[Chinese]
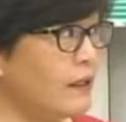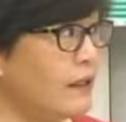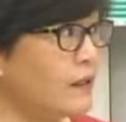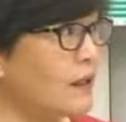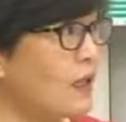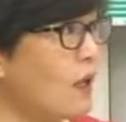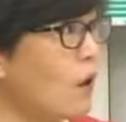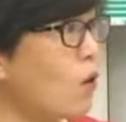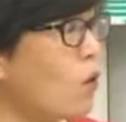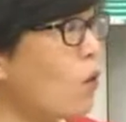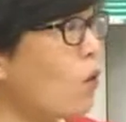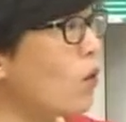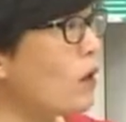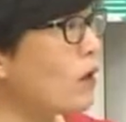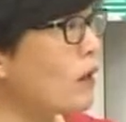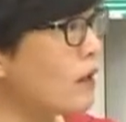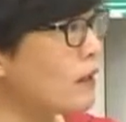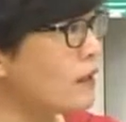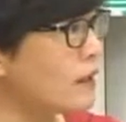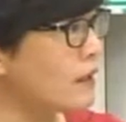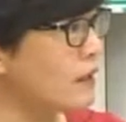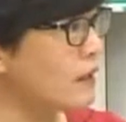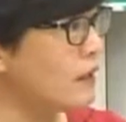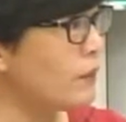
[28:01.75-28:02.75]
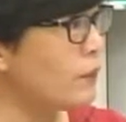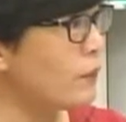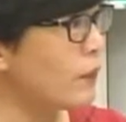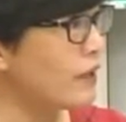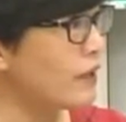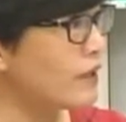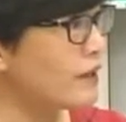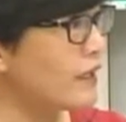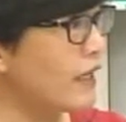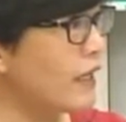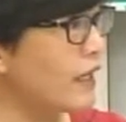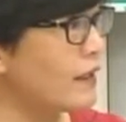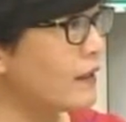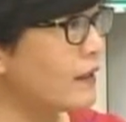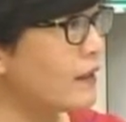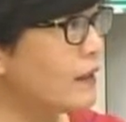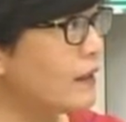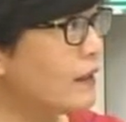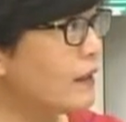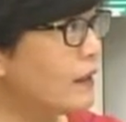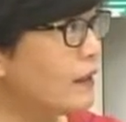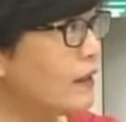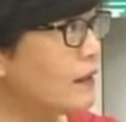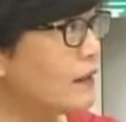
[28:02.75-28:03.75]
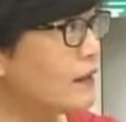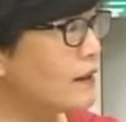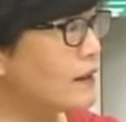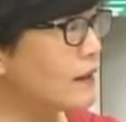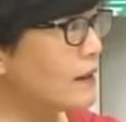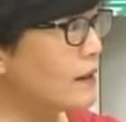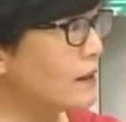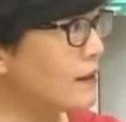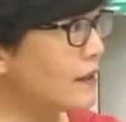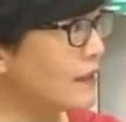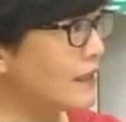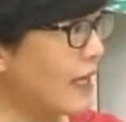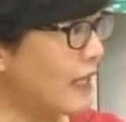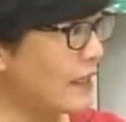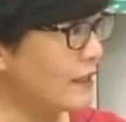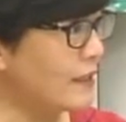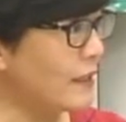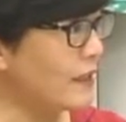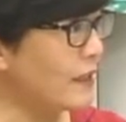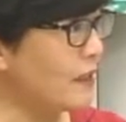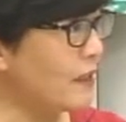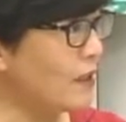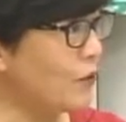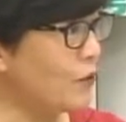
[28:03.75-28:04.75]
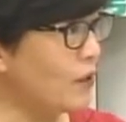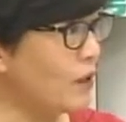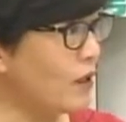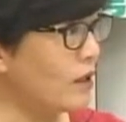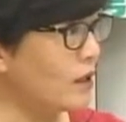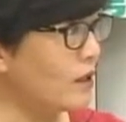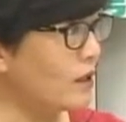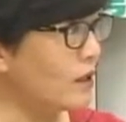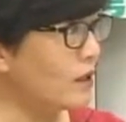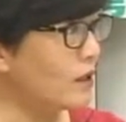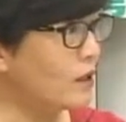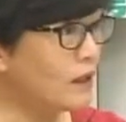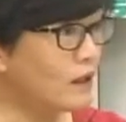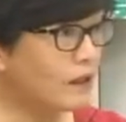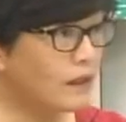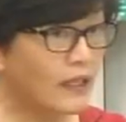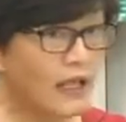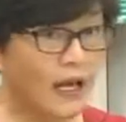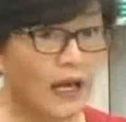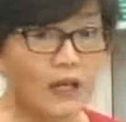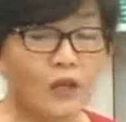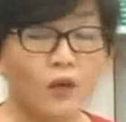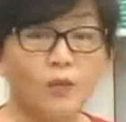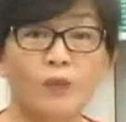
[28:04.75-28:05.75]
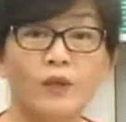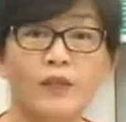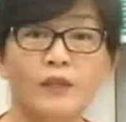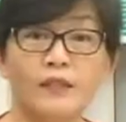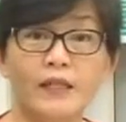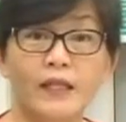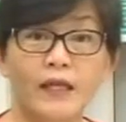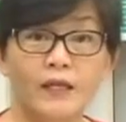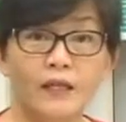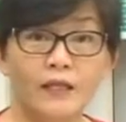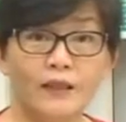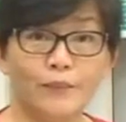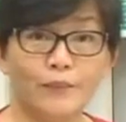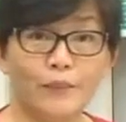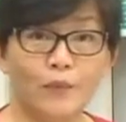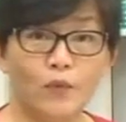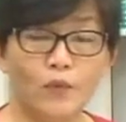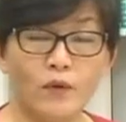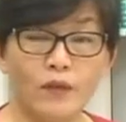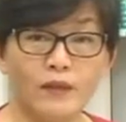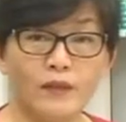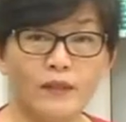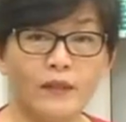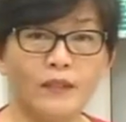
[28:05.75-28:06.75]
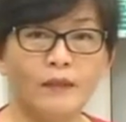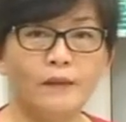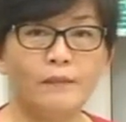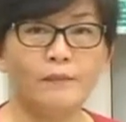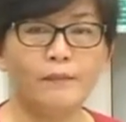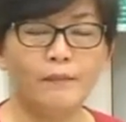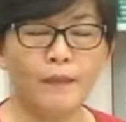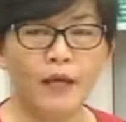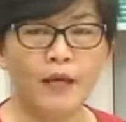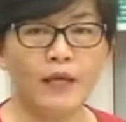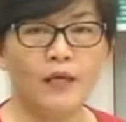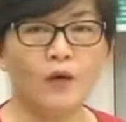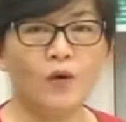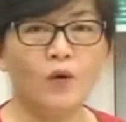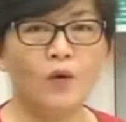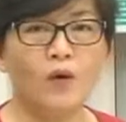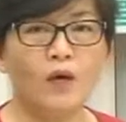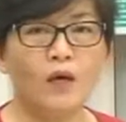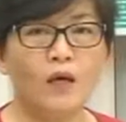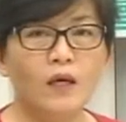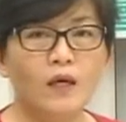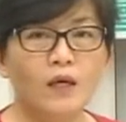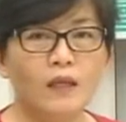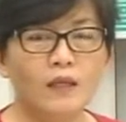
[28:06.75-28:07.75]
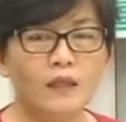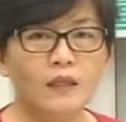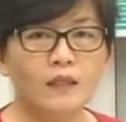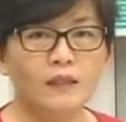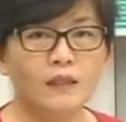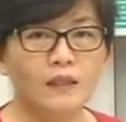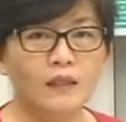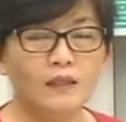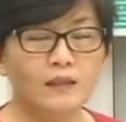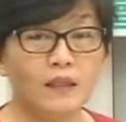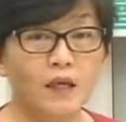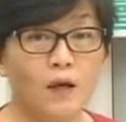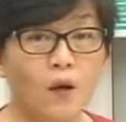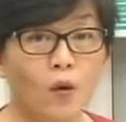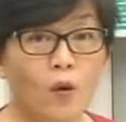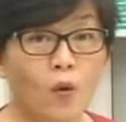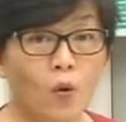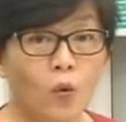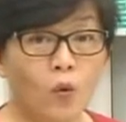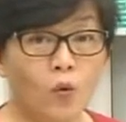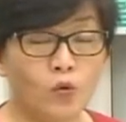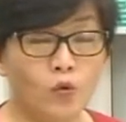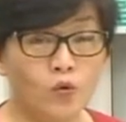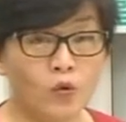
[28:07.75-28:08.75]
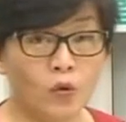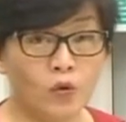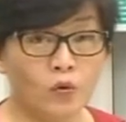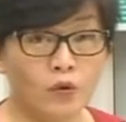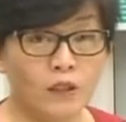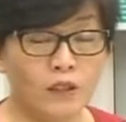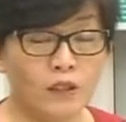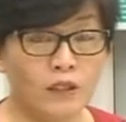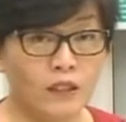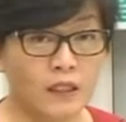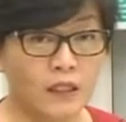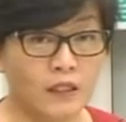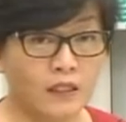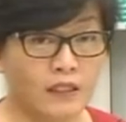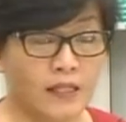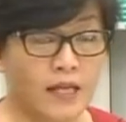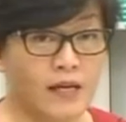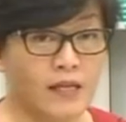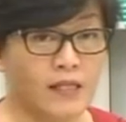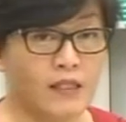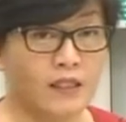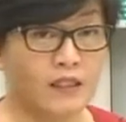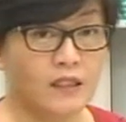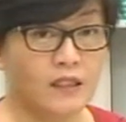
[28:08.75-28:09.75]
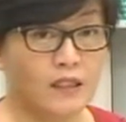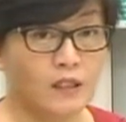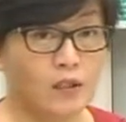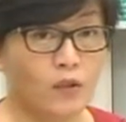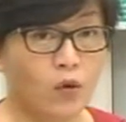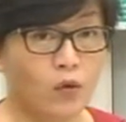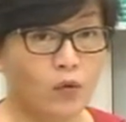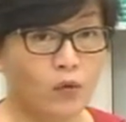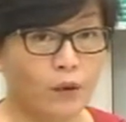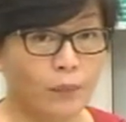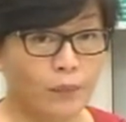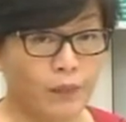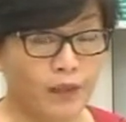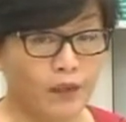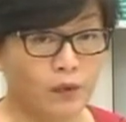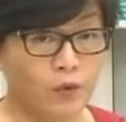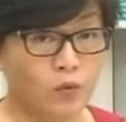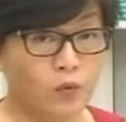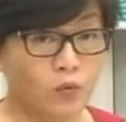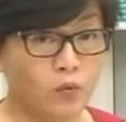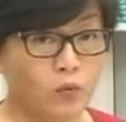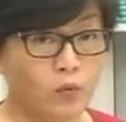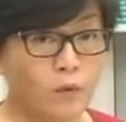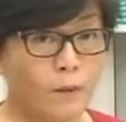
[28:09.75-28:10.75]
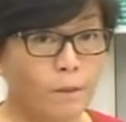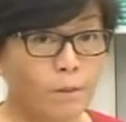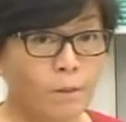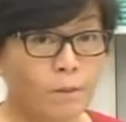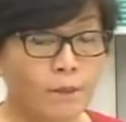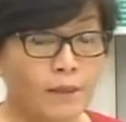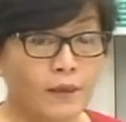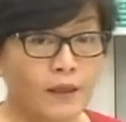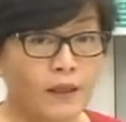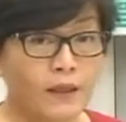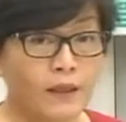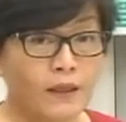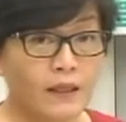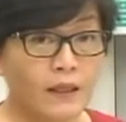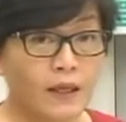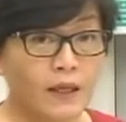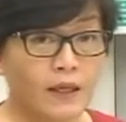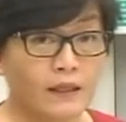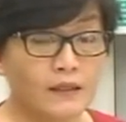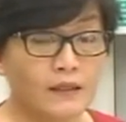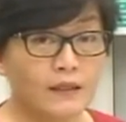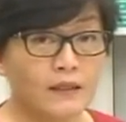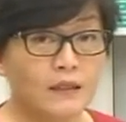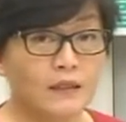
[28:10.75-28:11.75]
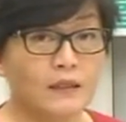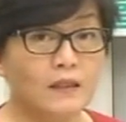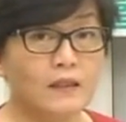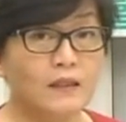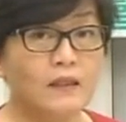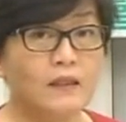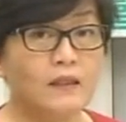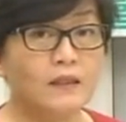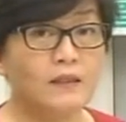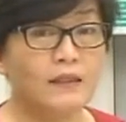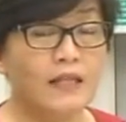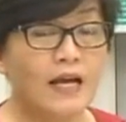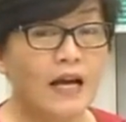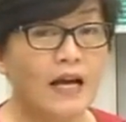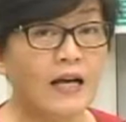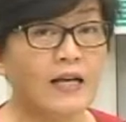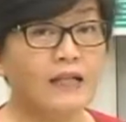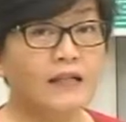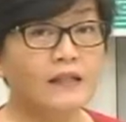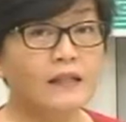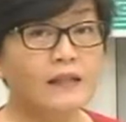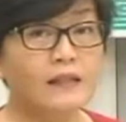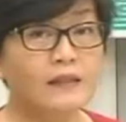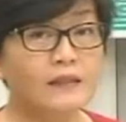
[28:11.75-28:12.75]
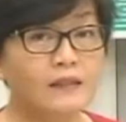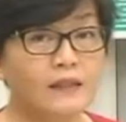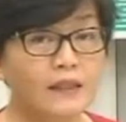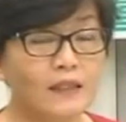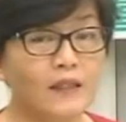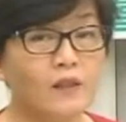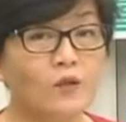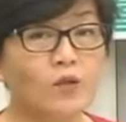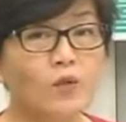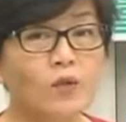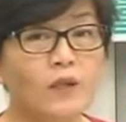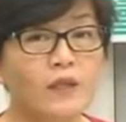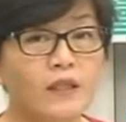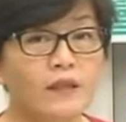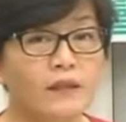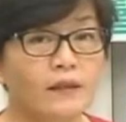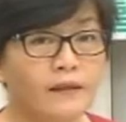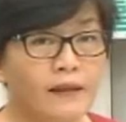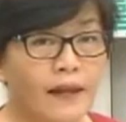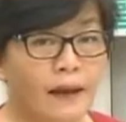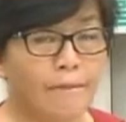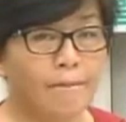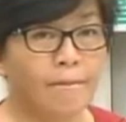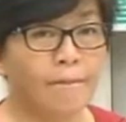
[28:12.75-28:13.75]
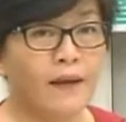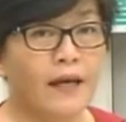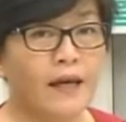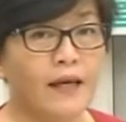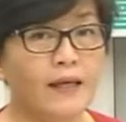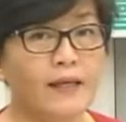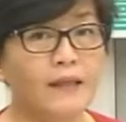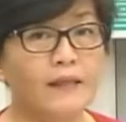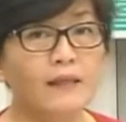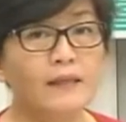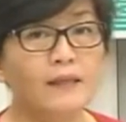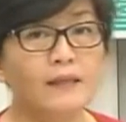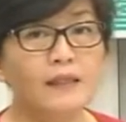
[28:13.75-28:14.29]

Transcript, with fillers: 已经超过二十一 percent 是再生能源了。它有没有电力不稳定？没有。而且照欧洲的这个电力系统的评估，它是它德国跟丹麦